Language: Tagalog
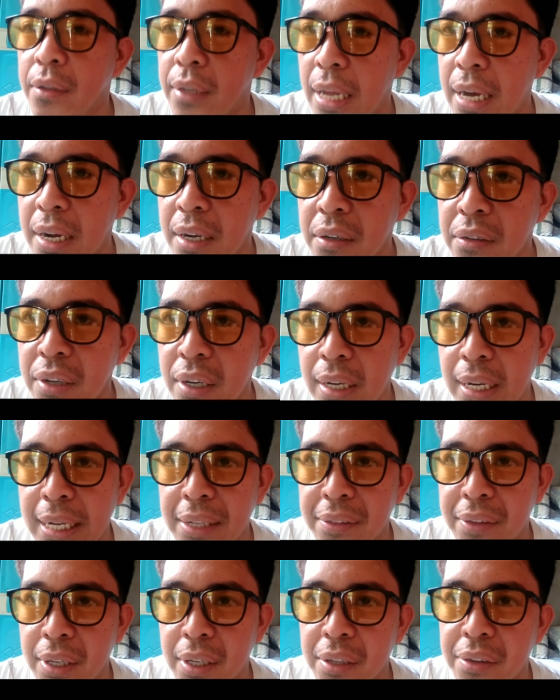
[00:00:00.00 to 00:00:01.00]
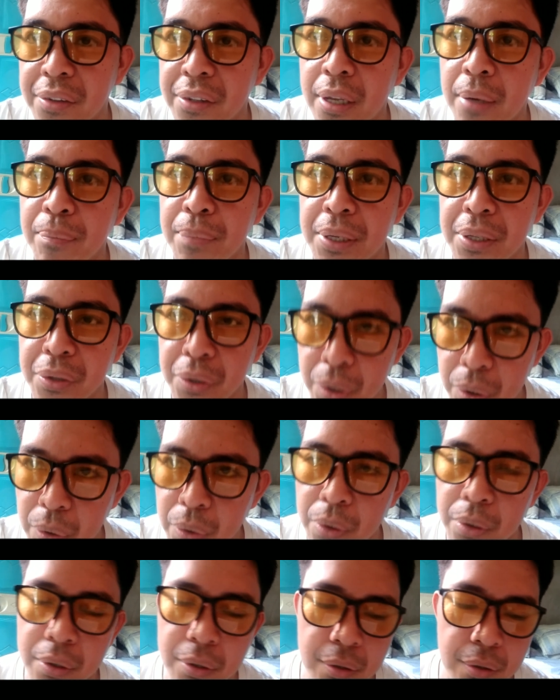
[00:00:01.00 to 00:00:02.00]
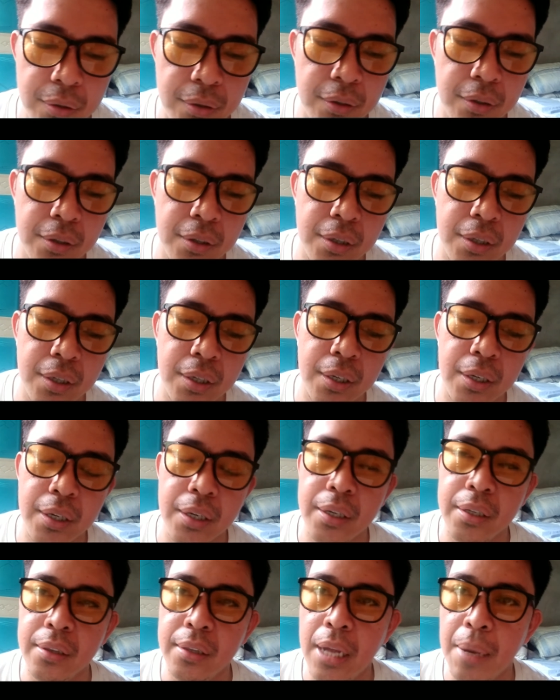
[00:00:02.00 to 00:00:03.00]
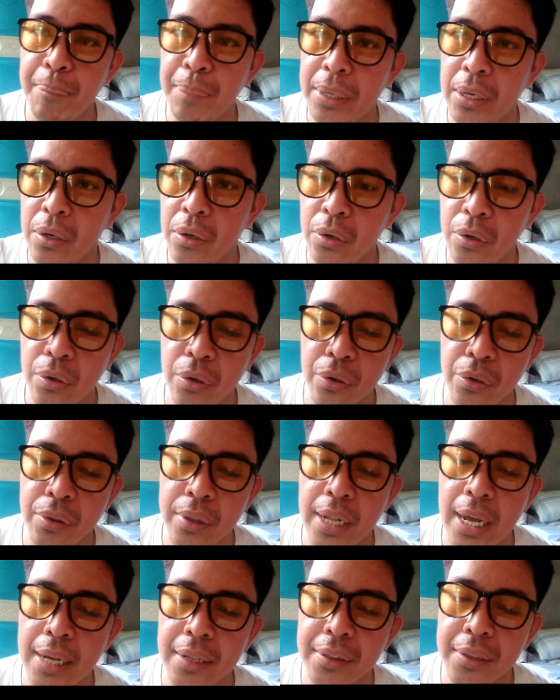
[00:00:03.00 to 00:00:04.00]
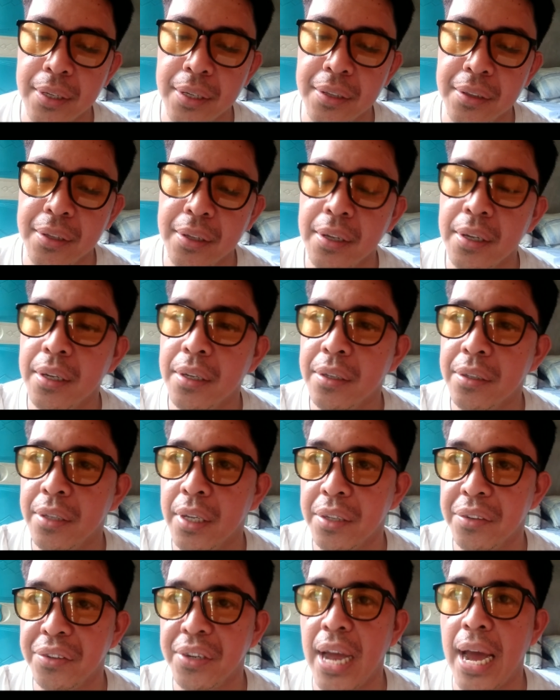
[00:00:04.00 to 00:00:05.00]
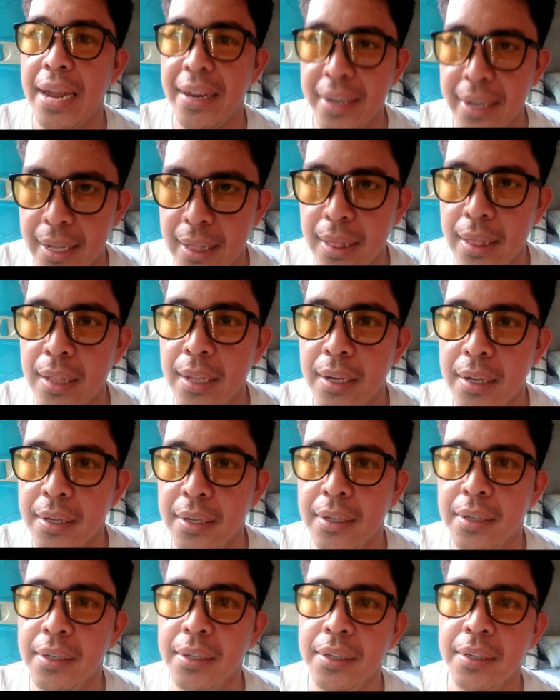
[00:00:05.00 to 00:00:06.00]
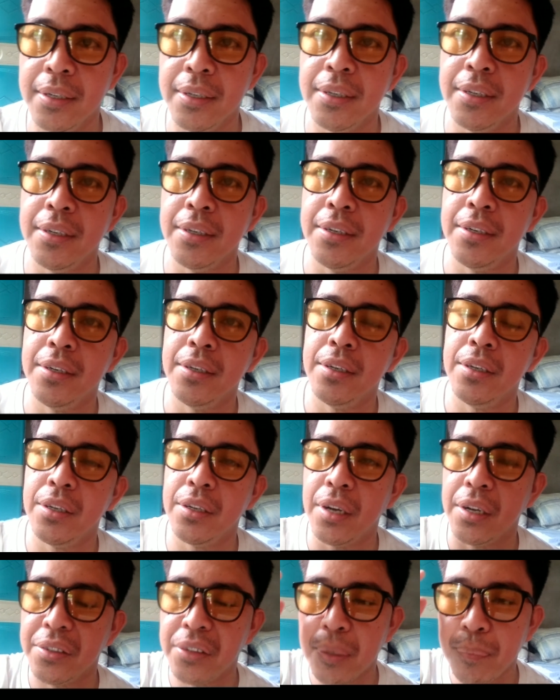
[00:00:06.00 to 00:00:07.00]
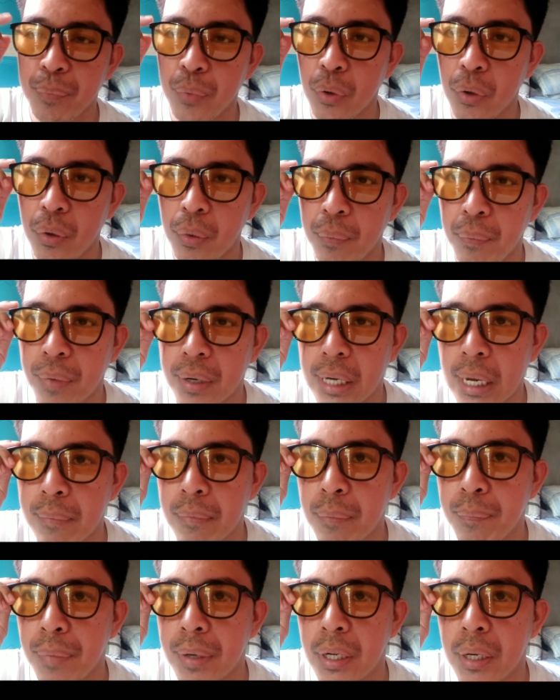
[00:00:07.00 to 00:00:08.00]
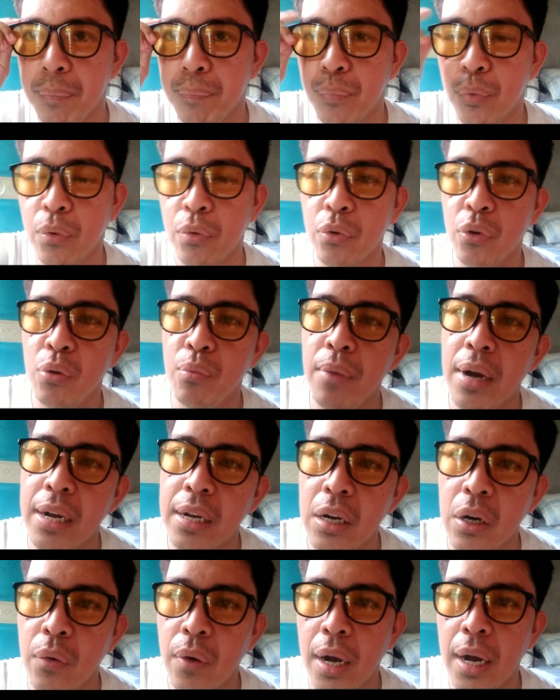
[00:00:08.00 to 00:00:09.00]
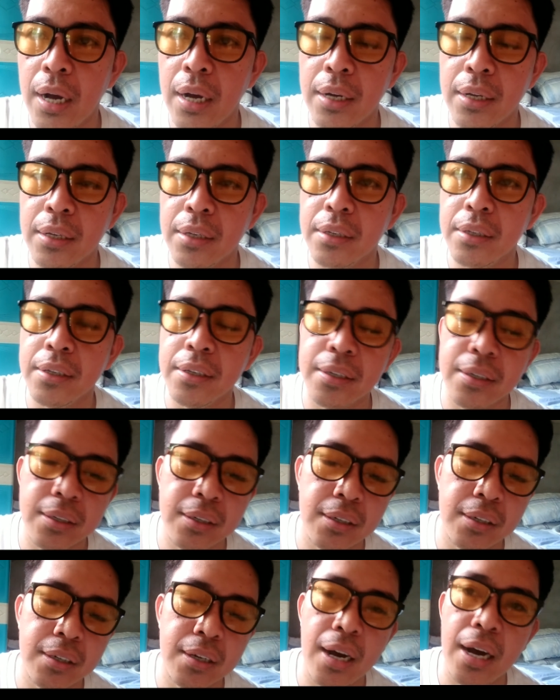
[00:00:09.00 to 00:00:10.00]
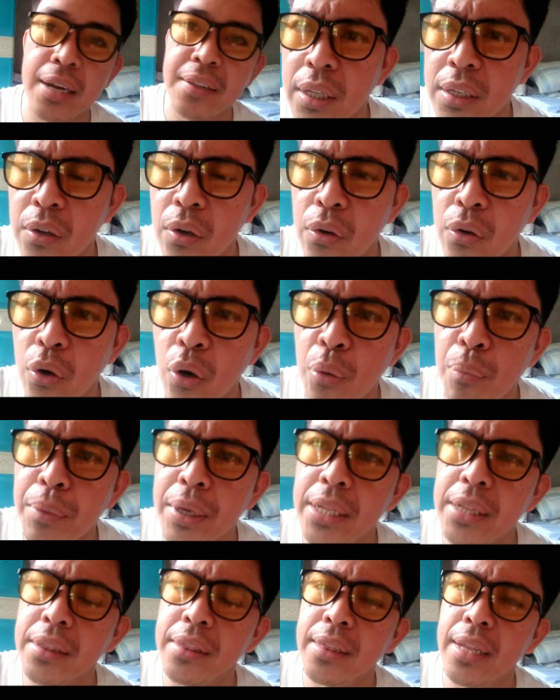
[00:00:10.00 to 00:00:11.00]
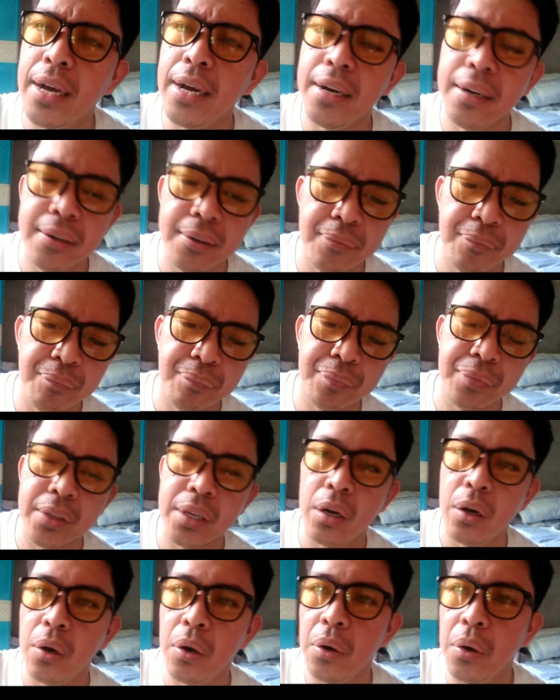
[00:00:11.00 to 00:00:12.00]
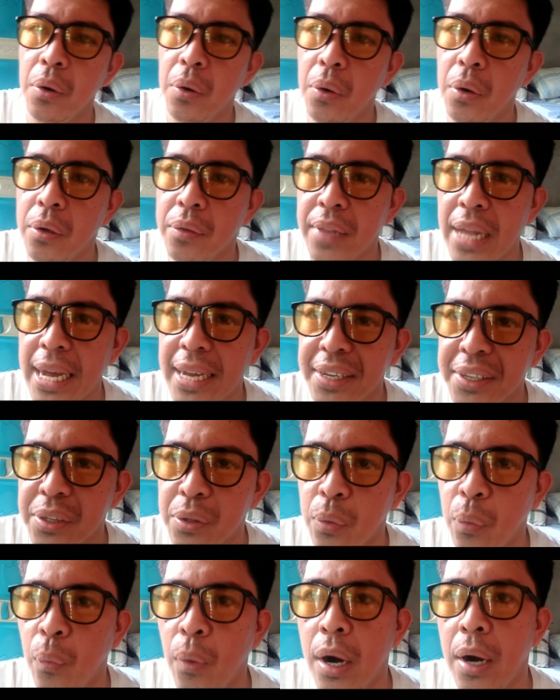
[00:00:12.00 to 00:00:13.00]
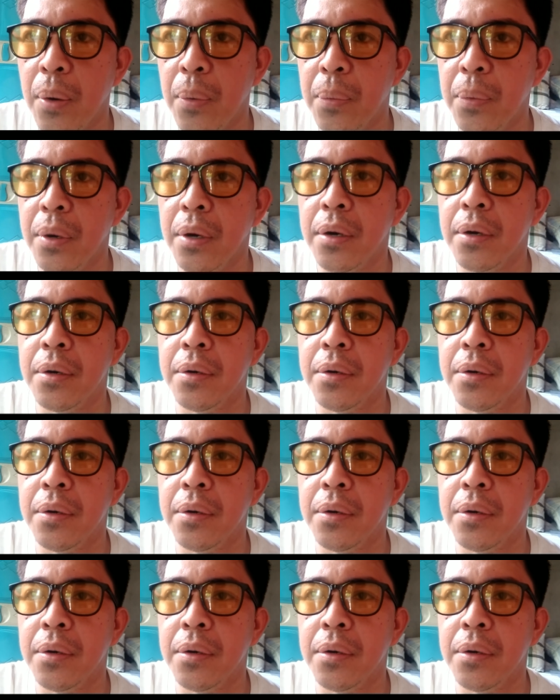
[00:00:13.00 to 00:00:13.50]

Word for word: ng related sa video na pinanood natin sa channel. Kasi po, marami pa rin pong gumagawa at nagko-comment ng nice wow.